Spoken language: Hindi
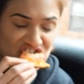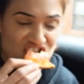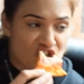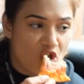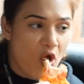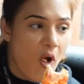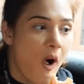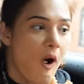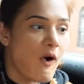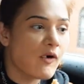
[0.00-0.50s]

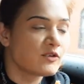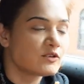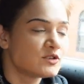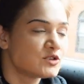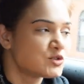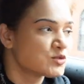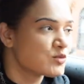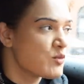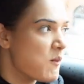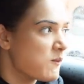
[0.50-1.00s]
हां जी कैसा
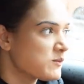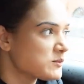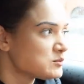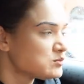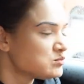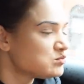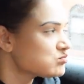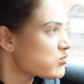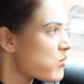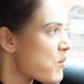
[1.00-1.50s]
रहा आपका दिन
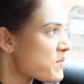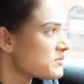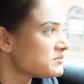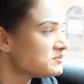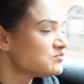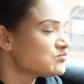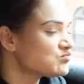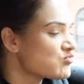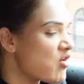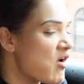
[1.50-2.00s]

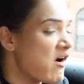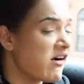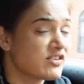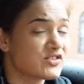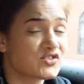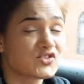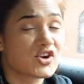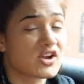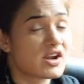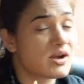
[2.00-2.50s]

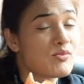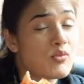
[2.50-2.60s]
अच्छा रहा